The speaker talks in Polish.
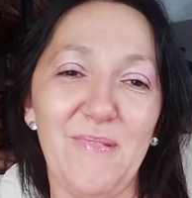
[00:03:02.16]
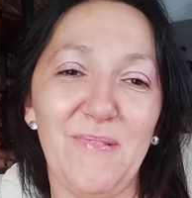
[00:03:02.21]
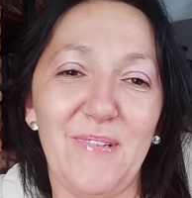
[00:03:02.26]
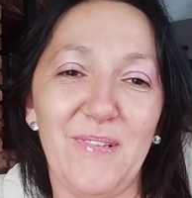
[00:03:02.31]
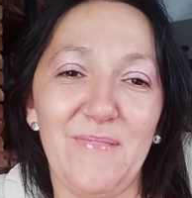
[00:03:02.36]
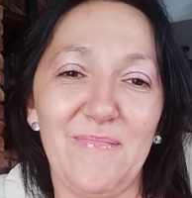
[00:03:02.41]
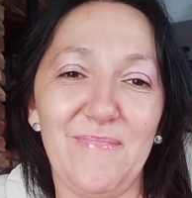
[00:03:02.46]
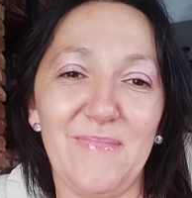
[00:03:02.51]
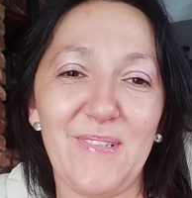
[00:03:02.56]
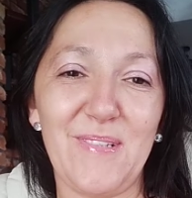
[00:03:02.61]

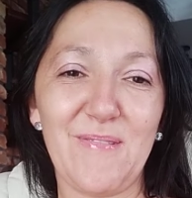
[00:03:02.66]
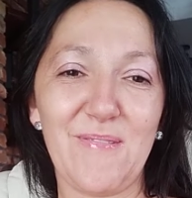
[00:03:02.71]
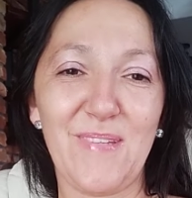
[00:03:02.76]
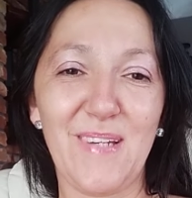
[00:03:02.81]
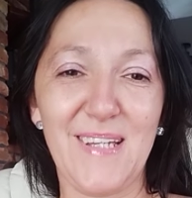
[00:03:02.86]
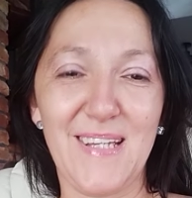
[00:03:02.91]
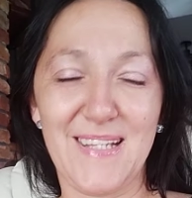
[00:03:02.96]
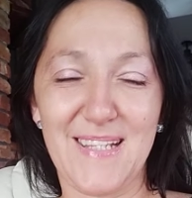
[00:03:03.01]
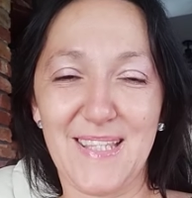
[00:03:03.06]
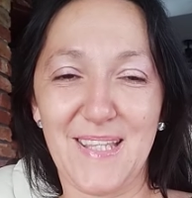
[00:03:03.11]
miło, że
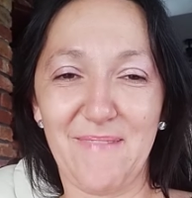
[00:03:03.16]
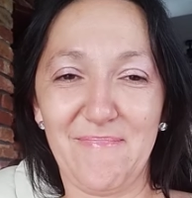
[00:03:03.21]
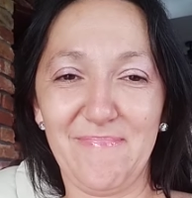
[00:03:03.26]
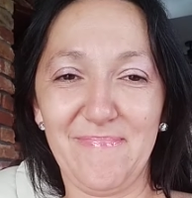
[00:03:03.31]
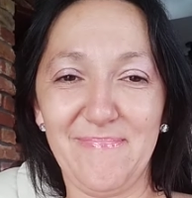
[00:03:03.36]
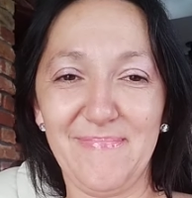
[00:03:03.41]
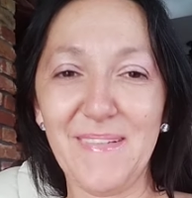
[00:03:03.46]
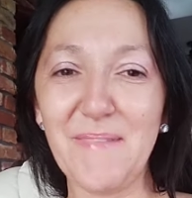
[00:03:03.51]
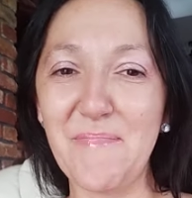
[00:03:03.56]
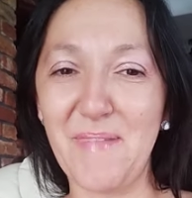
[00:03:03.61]
tutaj
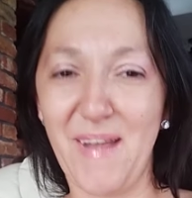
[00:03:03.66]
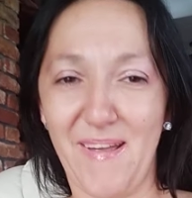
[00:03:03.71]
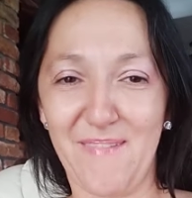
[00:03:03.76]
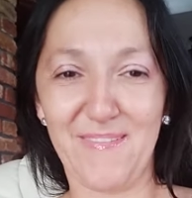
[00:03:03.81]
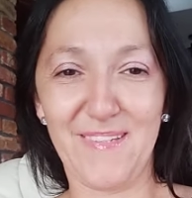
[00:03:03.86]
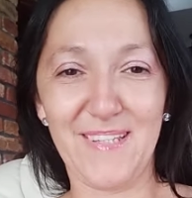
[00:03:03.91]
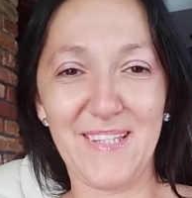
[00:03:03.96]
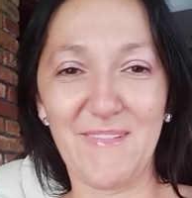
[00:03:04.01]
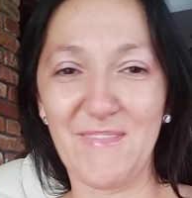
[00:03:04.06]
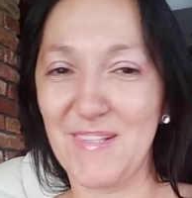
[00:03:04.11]
jestem.
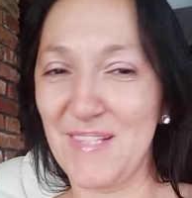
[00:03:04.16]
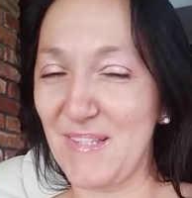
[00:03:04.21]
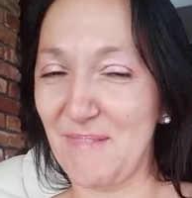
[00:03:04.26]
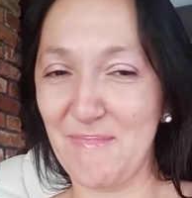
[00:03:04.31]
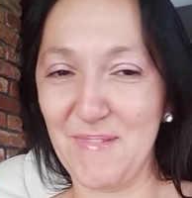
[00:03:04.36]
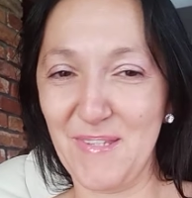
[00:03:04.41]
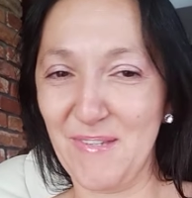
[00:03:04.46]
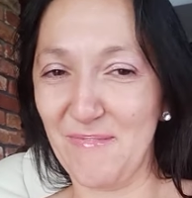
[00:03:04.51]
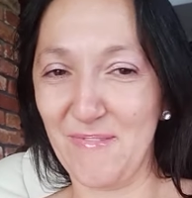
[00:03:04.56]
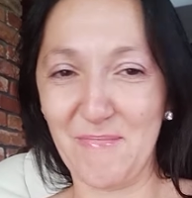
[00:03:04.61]
Naprawdę, nawet
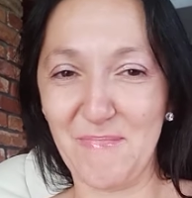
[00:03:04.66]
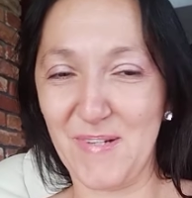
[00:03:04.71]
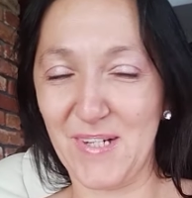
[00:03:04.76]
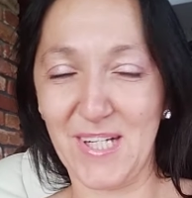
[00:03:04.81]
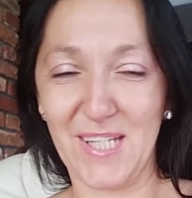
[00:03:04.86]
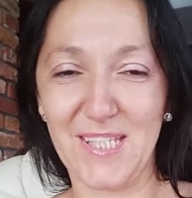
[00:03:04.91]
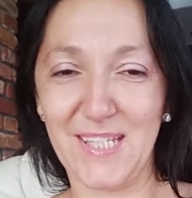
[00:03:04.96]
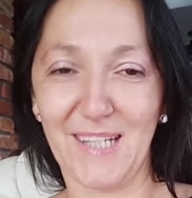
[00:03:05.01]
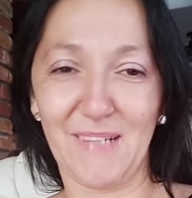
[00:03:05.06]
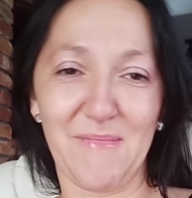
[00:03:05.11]
sobie nie
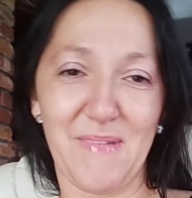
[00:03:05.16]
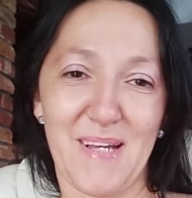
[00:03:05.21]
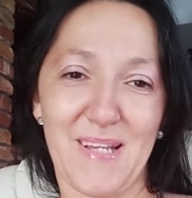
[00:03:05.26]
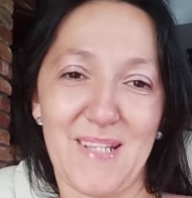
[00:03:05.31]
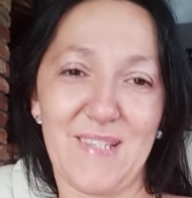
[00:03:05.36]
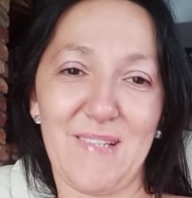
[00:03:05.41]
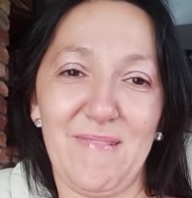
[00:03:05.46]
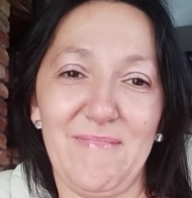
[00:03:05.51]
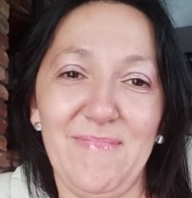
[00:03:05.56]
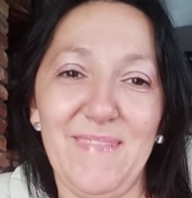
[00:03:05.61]
wyobrażacie jak
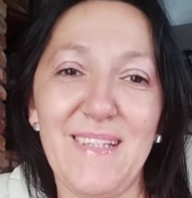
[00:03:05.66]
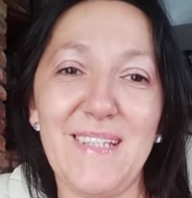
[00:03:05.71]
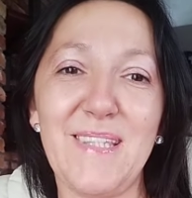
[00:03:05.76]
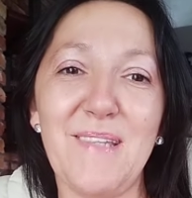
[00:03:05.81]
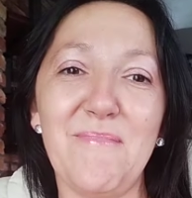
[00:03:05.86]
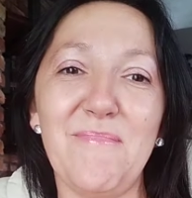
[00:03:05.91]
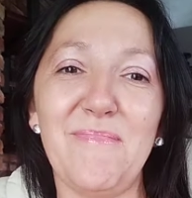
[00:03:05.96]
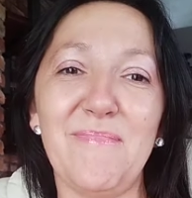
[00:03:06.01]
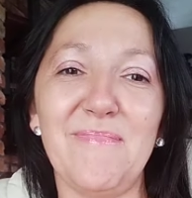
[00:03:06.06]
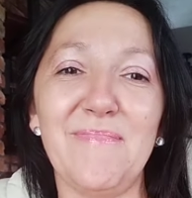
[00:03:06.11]
bardzo.
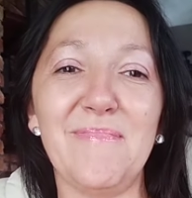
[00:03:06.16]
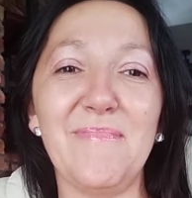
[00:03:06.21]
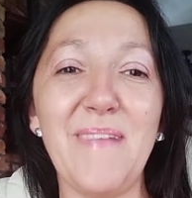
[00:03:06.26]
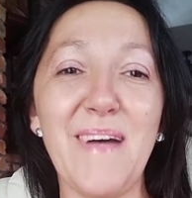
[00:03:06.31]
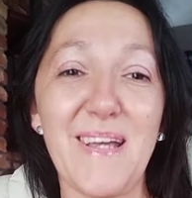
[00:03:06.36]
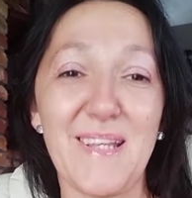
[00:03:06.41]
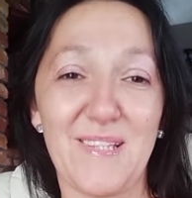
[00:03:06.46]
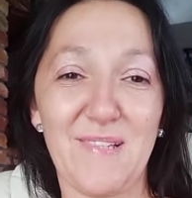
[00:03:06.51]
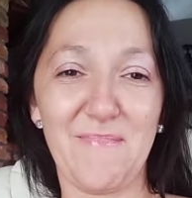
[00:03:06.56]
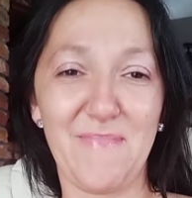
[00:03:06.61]
Jestem
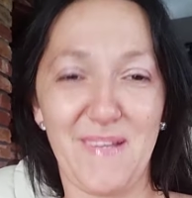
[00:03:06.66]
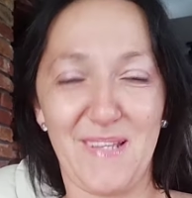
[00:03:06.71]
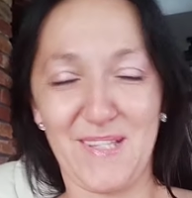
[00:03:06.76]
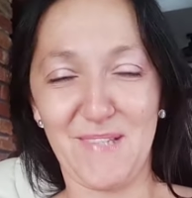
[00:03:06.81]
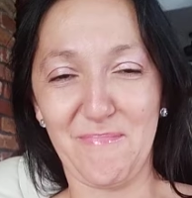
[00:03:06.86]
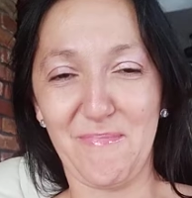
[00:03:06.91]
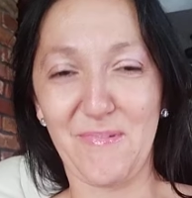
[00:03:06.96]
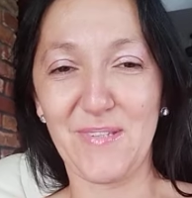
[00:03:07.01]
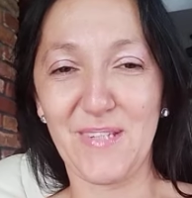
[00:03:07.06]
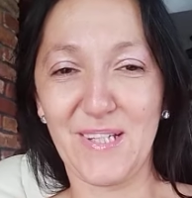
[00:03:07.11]
bardzo,
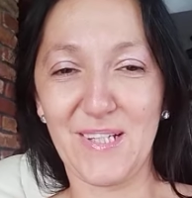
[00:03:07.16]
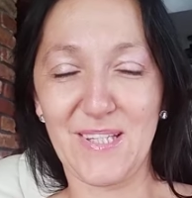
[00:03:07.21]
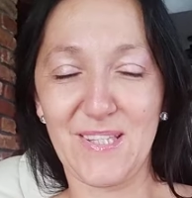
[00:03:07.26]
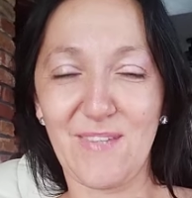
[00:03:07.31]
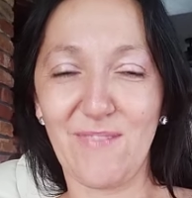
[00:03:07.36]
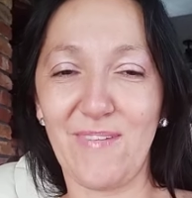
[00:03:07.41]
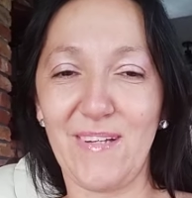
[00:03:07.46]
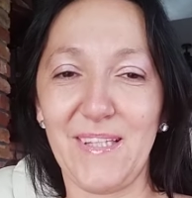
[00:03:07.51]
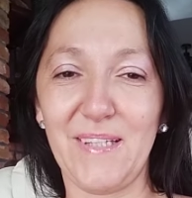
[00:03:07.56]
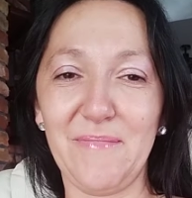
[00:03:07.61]
bardzo
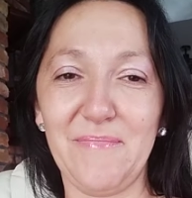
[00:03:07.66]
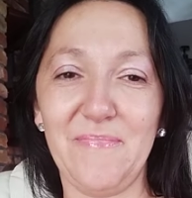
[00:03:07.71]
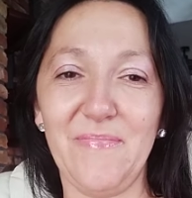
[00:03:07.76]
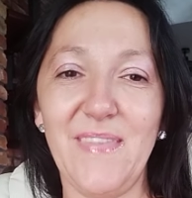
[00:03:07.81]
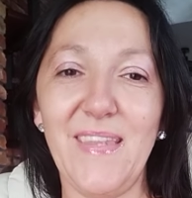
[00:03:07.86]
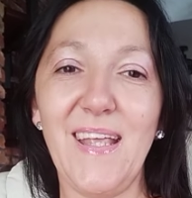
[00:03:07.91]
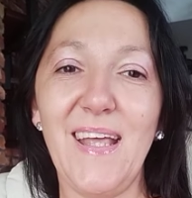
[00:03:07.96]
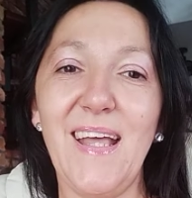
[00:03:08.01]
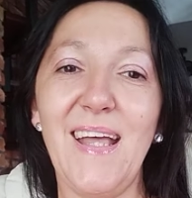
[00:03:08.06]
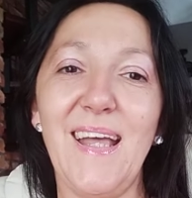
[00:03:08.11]
podekscytowana.
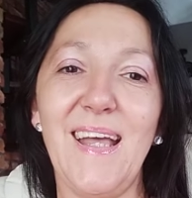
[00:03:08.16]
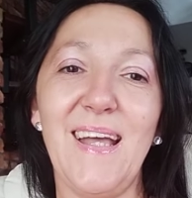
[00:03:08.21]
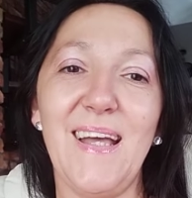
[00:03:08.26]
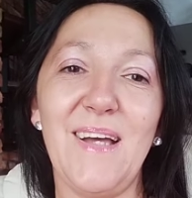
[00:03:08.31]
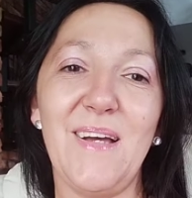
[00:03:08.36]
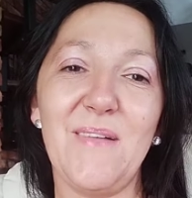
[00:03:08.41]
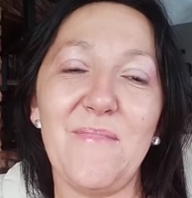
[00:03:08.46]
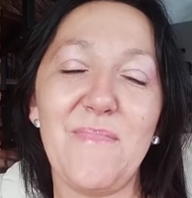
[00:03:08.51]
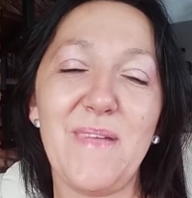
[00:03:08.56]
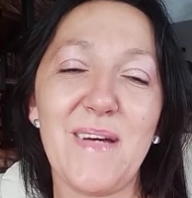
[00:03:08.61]

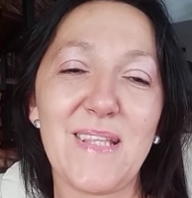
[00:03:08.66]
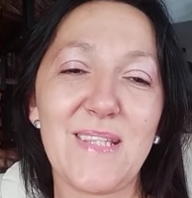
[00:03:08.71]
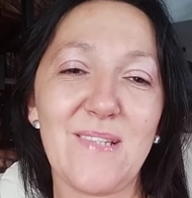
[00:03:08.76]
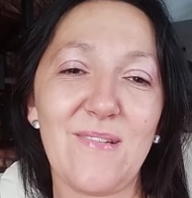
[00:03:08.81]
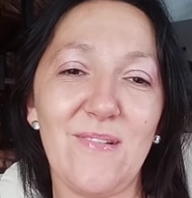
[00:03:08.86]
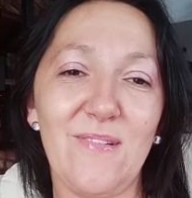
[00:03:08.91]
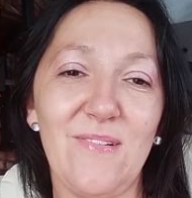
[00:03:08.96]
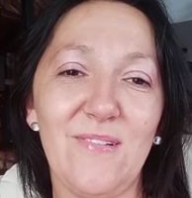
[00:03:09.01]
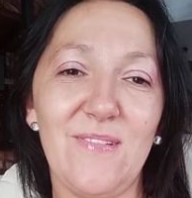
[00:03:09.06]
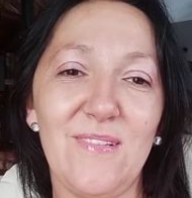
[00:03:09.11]

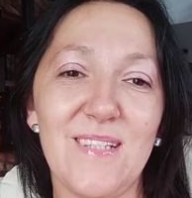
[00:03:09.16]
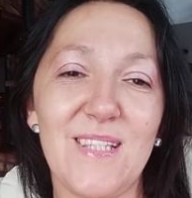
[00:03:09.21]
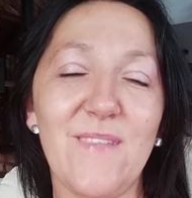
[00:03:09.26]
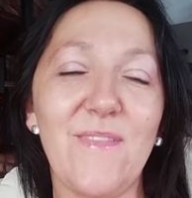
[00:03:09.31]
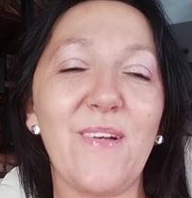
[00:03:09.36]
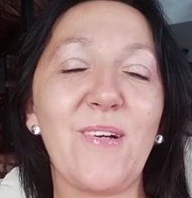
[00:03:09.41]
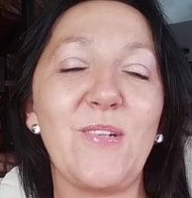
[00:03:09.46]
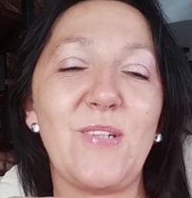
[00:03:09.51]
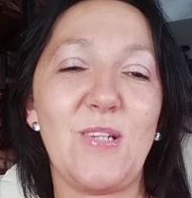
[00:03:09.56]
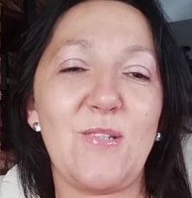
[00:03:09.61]
Bardzo
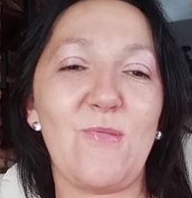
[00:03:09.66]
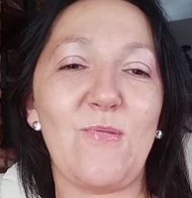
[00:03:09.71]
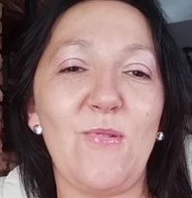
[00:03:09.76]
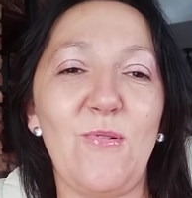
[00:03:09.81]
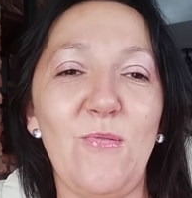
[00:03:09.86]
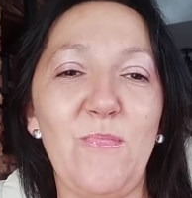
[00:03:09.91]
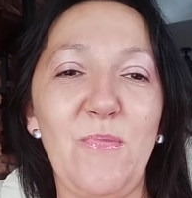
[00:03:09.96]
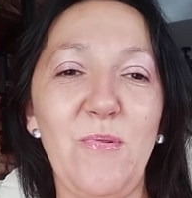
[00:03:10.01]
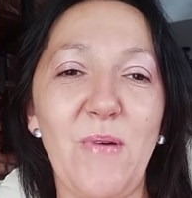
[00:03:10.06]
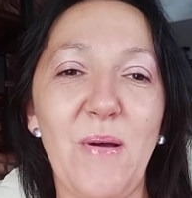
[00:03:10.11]
swego czasu
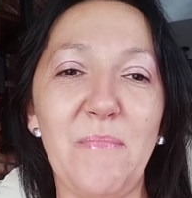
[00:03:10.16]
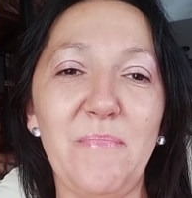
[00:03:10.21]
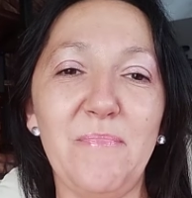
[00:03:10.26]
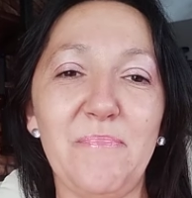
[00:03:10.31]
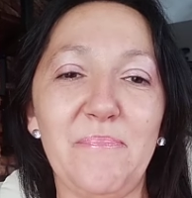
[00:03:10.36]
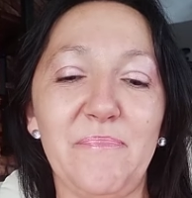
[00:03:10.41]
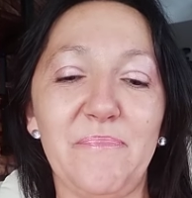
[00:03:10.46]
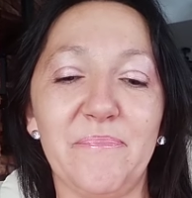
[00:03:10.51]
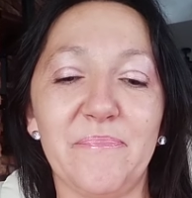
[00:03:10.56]
to lubiłam.